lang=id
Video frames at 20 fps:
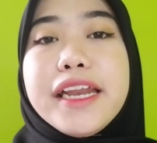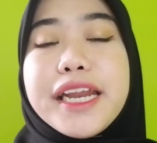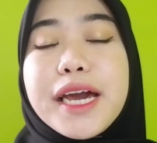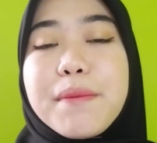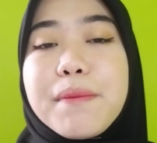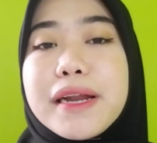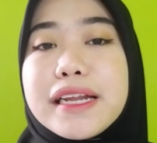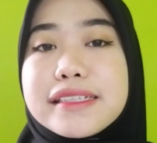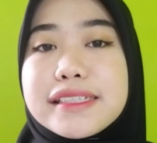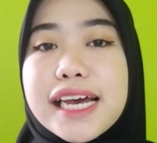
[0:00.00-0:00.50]

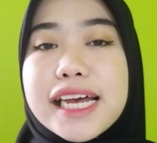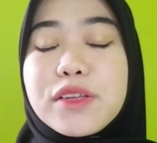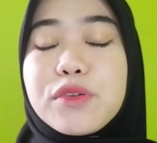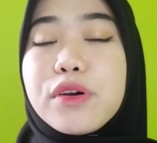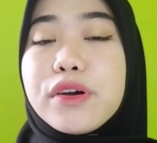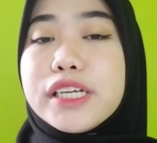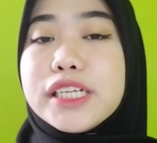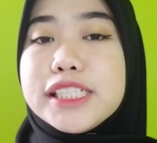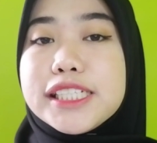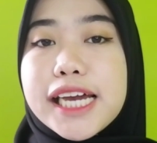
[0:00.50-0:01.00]
Nah, pada saat
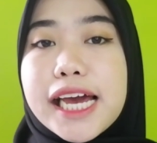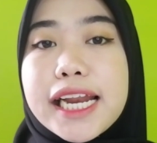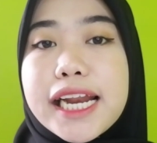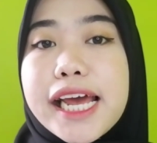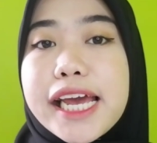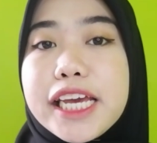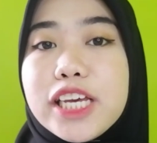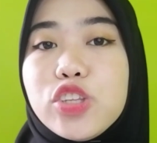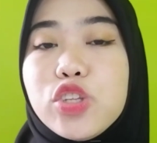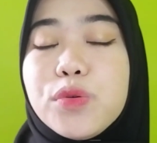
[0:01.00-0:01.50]

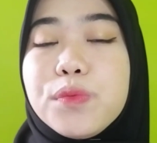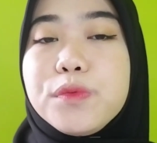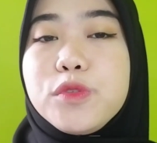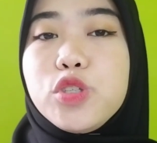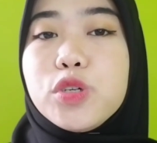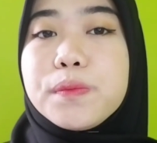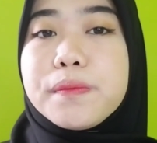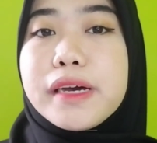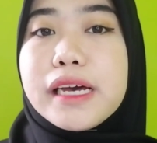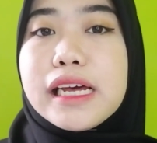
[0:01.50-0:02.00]
wawancara itu
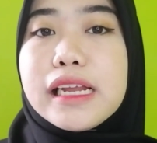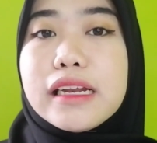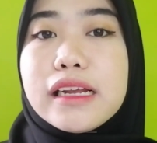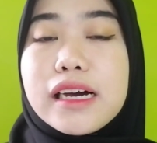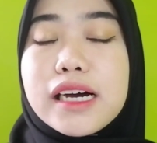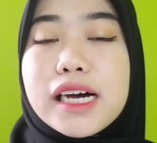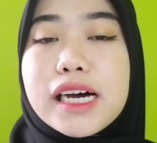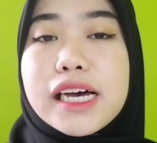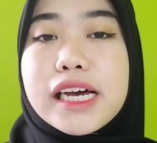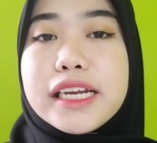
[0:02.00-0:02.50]
cuman
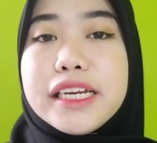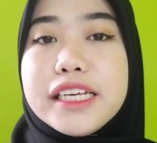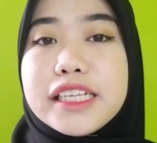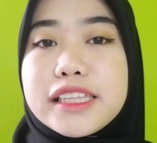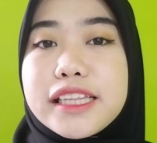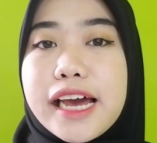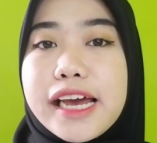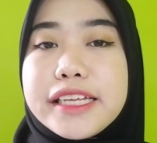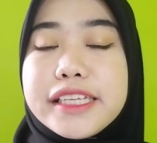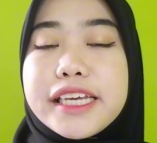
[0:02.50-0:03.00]
uh,
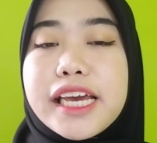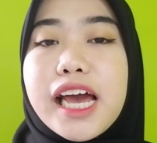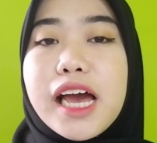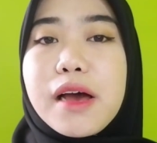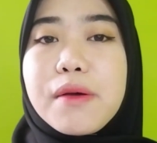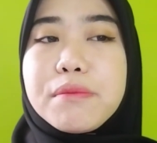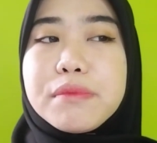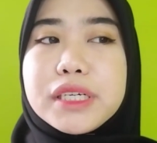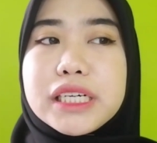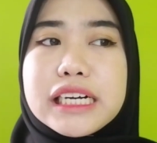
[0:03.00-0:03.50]

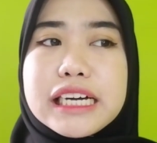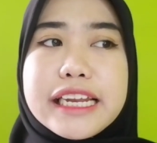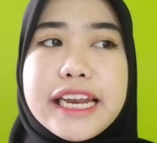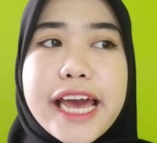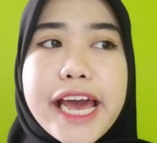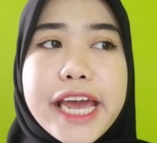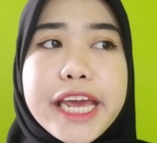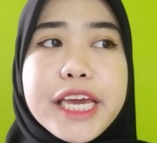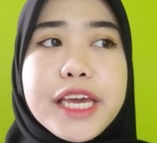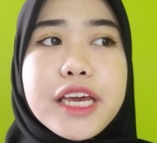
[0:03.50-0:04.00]
ditanya
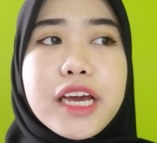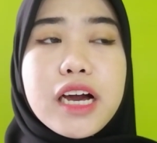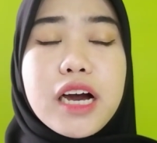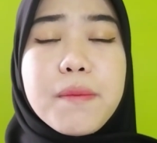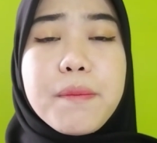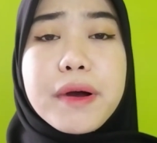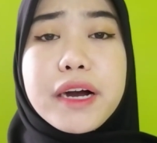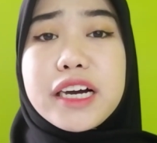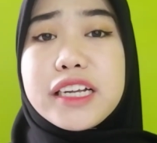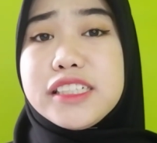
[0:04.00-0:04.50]
mengenai
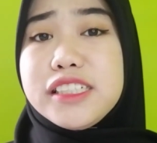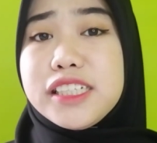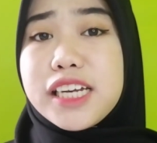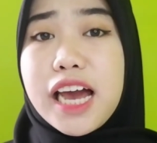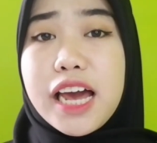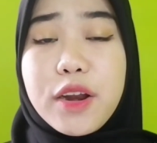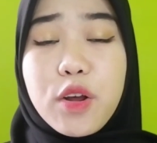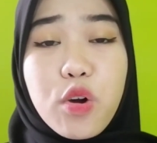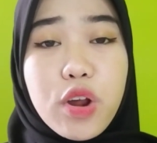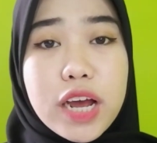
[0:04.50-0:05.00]
uh,
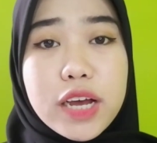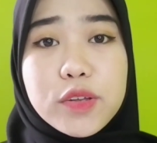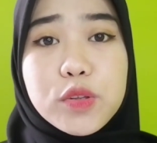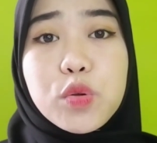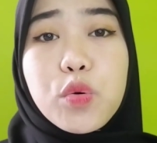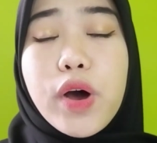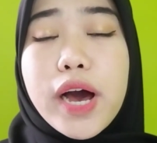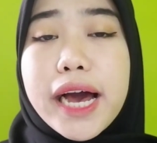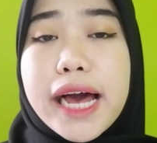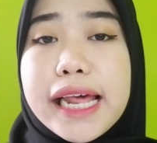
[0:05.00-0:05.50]
pekerjaan orang
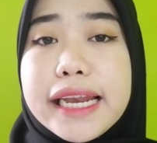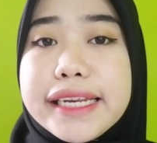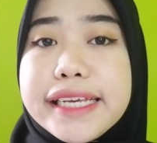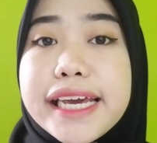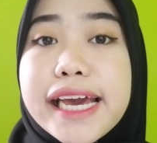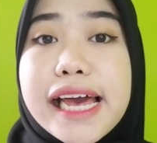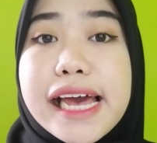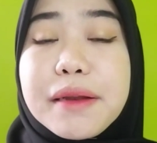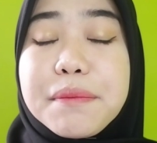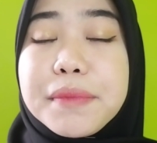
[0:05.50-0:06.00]
tua
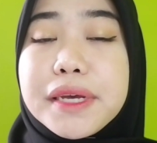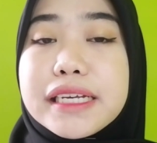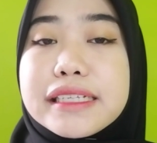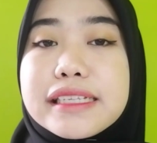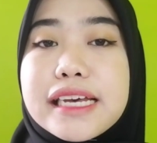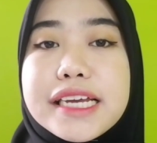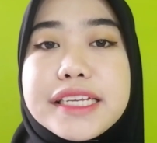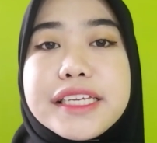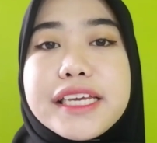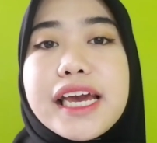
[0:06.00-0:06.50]
kalian
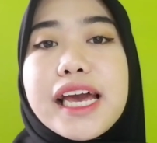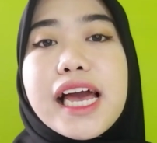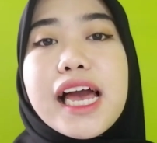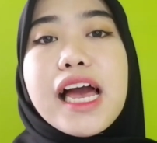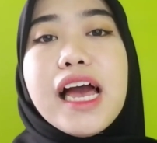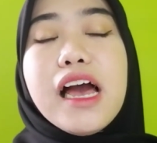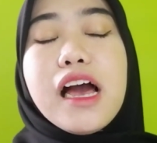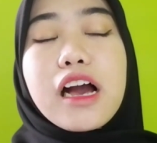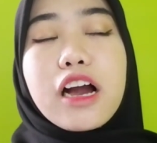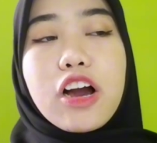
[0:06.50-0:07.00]
biasanya
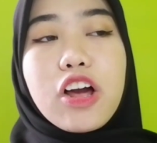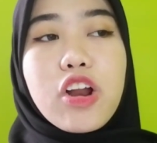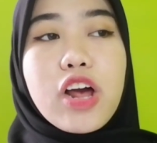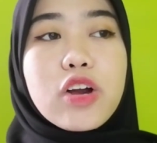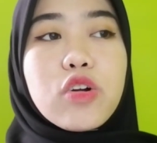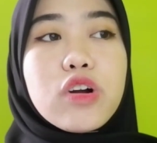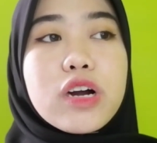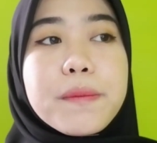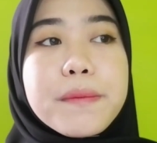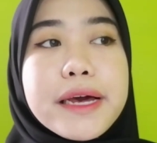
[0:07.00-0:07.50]

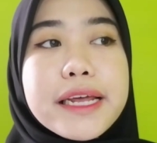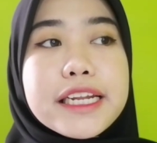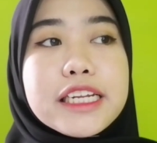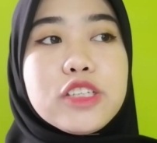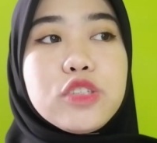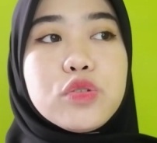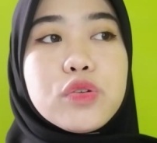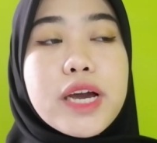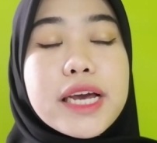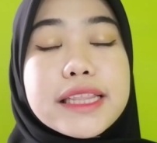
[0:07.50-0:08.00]
kalau aku
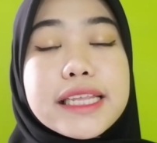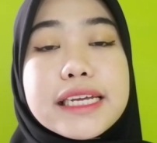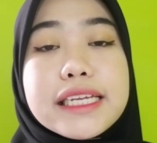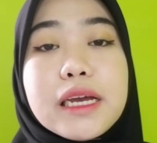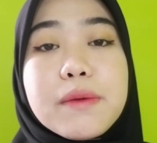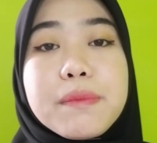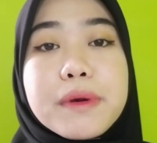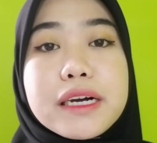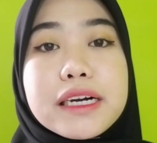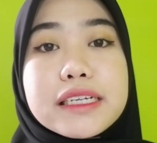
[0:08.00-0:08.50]
kemarin juga
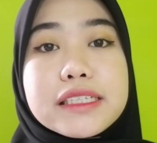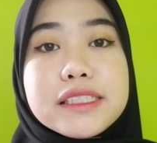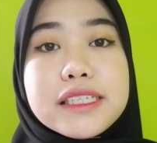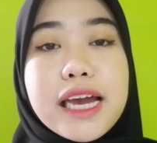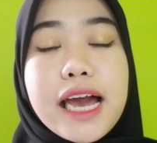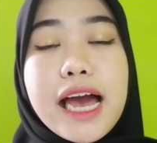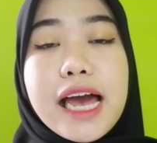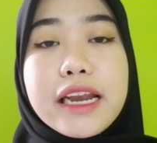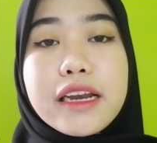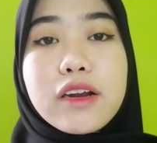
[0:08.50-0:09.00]
tanya
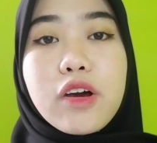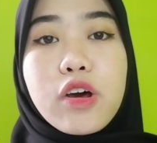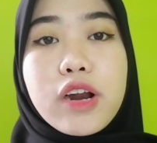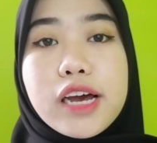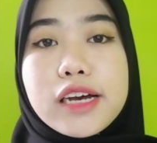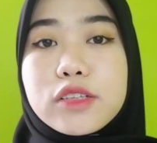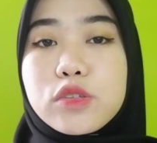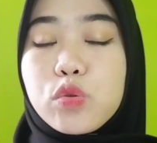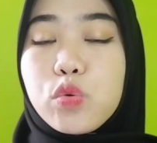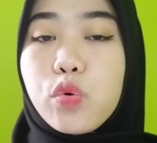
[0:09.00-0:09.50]
pekerjaan
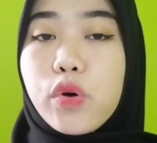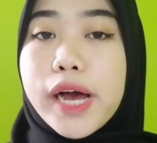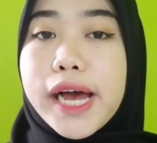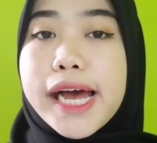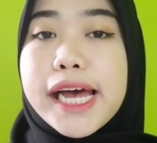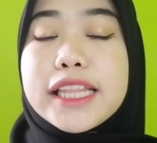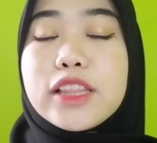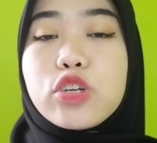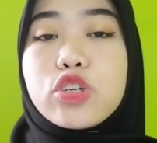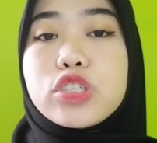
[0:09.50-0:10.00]
orang
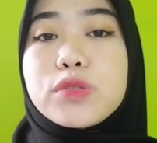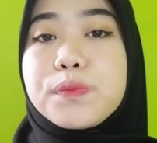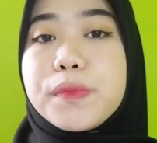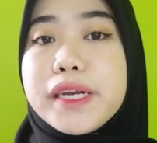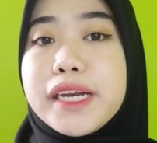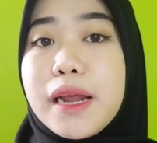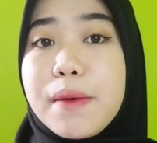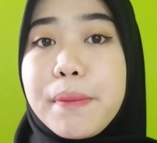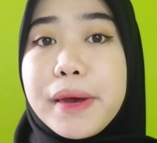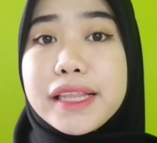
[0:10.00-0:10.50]
tua terus
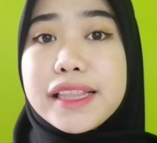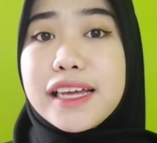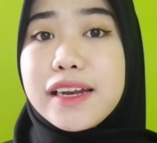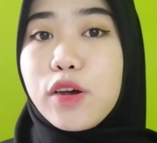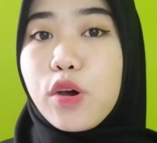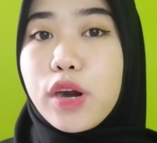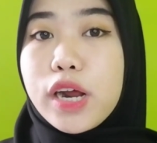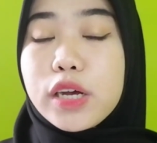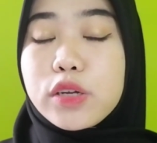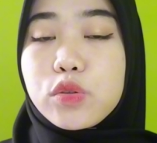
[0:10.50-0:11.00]
pendapatan
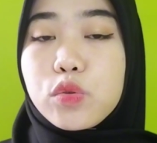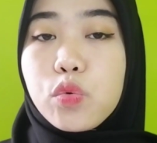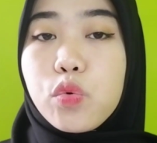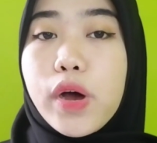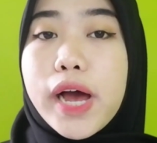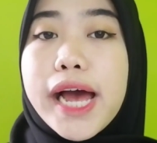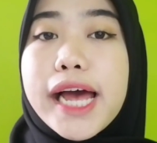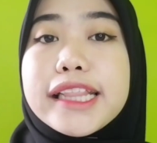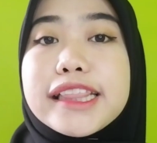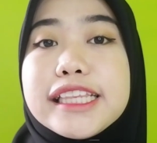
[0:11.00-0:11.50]
orang
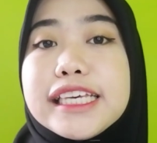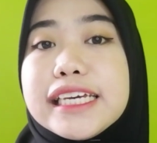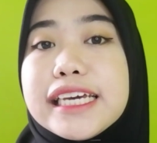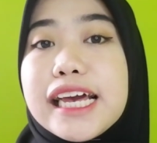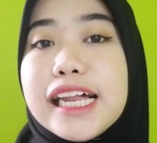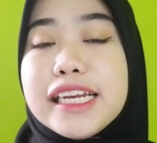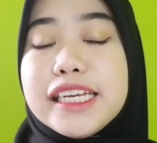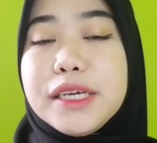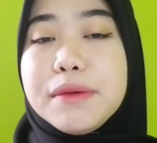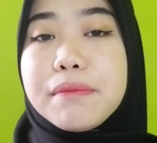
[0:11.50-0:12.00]
tua
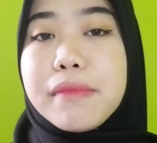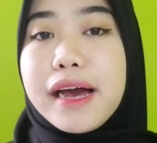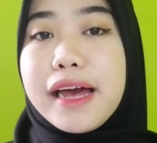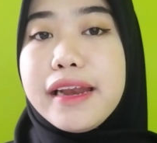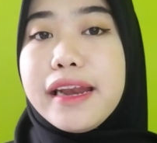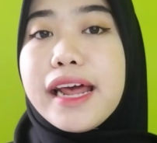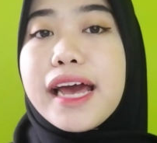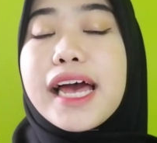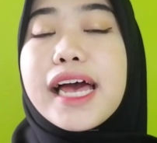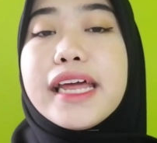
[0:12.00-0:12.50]
tinggal di
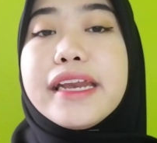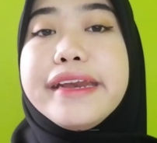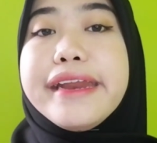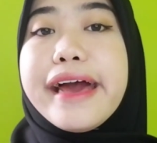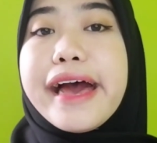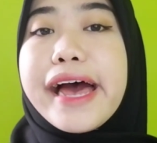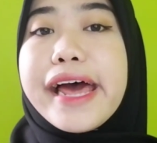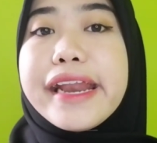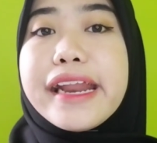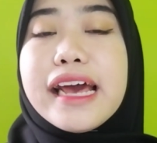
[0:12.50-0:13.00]
mana
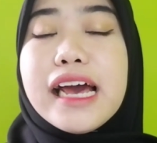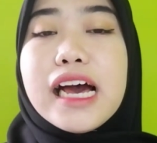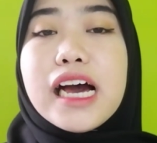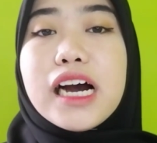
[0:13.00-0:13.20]
dan